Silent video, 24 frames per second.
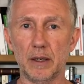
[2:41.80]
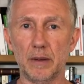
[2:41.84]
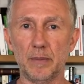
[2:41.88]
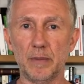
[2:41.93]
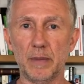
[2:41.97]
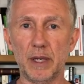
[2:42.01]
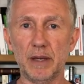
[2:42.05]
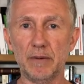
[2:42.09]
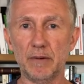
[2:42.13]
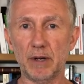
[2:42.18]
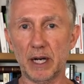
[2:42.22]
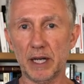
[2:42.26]

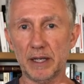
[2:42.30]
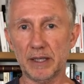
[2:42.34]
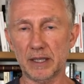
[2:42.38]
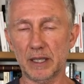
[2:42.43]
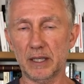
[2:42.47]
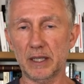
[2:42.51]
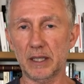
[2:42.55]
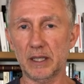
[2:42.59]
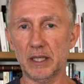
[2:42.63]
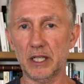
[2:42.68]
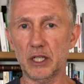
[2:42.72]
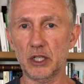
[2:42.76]
Mais voilà,
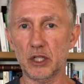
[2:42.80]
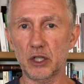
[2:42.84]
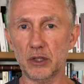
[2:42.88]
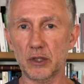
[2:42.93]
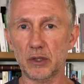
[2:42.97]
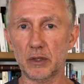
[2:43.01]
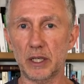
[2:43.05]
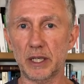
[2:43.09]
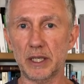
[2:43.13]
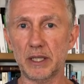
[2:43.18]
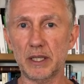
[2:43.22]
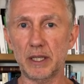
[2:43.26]
cette intelligence
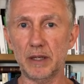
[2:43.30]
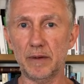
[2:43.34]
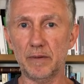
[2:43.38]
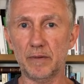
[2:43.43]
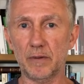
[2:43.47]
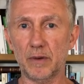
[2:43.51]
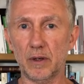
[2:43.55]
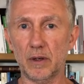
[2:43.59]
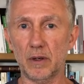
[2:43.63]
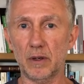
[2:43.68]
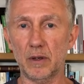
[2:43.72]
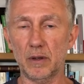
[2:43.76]
collective
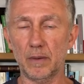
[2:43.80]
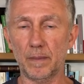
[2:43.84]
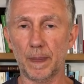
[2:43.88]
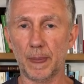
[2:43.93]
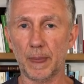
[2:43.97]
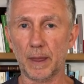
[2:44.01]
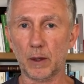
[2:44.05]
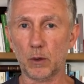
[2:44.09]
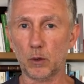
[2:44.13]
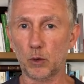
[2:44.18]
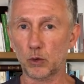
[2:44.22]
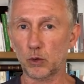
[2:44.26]
euh,
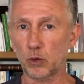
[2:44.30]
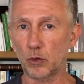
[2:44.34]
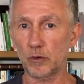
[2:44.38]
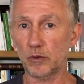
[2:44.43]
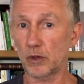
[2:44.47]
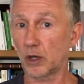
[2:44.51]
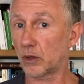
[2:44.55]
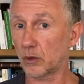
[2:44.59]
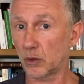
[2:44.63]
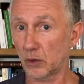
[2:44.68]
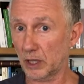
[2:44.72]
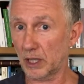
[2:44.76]
qu'on trouve
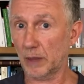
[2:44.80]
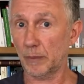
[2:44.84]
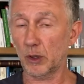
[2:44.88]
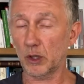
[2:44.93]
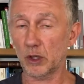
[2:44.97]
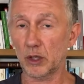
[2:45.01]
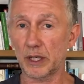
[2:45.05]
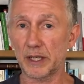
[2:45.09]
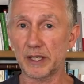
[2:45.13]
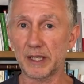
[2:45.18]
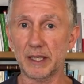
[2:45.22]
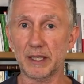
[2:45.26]
notamment
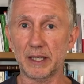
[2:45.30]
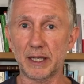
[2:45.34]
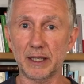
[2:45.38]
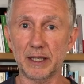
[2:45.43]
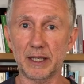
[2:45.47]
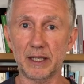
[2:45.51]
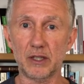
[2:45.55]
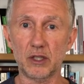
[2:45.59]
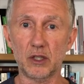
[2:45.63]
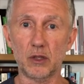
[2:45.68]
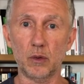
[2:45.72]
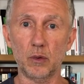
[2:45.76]
dans les
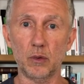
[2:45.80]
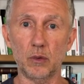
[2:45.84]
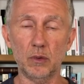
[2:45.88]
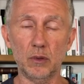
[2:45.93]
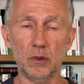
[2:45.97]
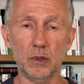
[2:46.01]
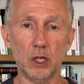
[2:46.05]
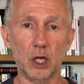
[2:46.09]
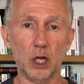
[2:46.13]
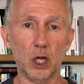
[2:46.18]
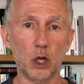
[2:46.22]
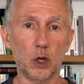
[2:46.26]
États-nations,
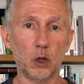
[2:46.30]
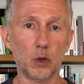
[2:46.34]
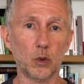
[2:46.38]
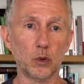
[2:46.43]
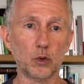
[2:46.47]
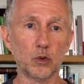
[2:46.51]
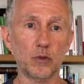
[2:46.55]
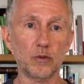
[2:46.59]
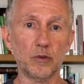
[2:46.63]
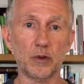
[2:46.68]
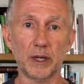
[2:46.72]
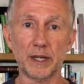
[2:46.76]
qu'on
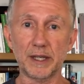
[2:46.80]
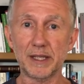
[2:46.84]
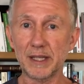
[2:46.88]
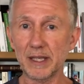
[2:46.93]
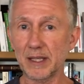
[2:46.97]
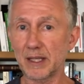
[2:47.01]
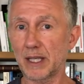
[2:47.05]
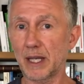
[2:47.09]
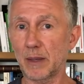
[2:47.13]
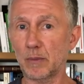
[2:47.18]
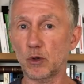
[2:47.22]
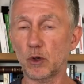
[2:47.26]
trouve dans les
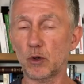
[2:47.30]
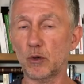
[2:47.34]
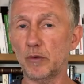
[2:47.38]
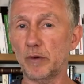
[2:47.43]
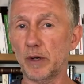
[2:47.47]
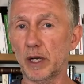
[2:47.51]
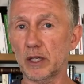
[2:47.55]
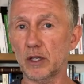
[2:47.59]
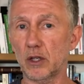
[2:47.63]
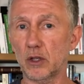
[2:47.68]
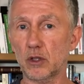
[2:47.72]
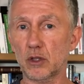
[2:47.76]
systèmes de
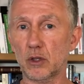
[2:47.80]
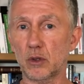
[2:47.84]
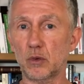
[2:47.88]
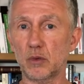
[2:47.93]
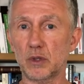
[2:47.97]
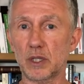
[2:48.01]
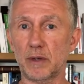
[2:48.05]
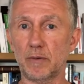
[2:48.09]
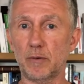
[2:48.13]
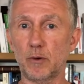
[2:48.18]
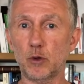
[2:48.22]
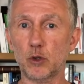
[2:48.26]
gouvernance que
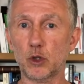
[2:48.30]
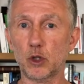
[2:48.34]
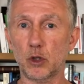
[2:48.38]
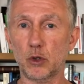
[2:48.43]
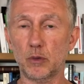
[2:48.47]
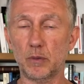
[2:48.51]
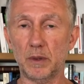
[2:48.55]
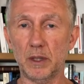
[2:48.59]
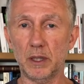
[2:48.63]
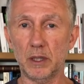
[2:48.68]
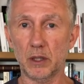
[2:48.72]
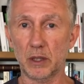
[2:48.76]
nous avons
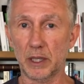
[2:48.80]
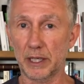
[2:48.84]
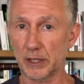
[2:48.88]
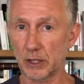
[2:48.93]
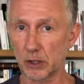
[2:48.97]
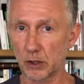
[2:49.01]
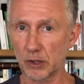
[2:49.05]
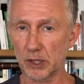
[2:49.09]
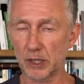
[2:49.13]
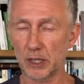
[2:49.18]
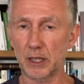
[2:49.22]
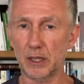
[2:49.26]
aujourd'hui, dans les
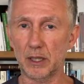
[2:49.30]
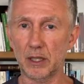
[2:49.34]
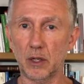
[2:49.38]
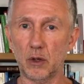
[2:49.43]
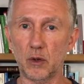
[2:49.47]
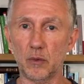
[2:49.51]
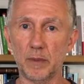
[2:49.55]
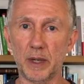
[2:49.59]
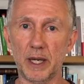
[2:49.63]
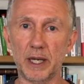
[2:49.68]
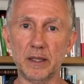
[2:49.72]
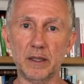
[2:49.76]
sociétés
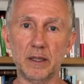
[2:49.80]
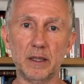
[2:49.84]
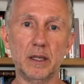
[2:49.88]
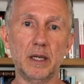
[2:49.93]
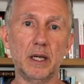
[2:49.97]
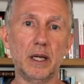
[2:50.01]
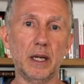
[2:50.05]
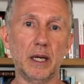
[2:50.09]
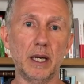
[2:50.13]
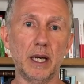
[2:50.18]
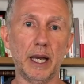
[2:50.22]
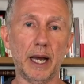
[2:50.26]
humaines,
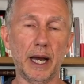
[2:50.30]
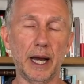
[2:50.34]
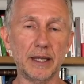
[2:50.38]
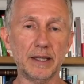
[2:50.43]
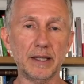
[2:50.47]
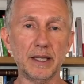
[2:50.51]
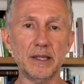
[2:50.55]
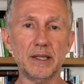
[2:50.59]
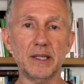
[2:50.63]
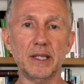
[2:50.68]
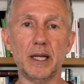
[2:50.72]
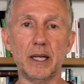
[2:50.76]

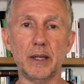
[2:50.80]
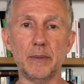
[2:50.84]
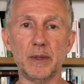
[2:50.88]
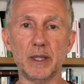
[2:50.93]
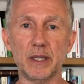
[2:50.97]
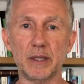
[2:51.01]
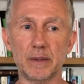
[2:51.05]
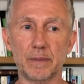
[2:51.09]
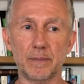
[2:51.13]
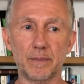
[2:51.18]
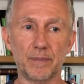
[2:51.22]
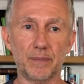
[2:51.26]
atteint ses
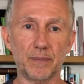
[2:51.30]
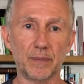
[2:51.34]
limites.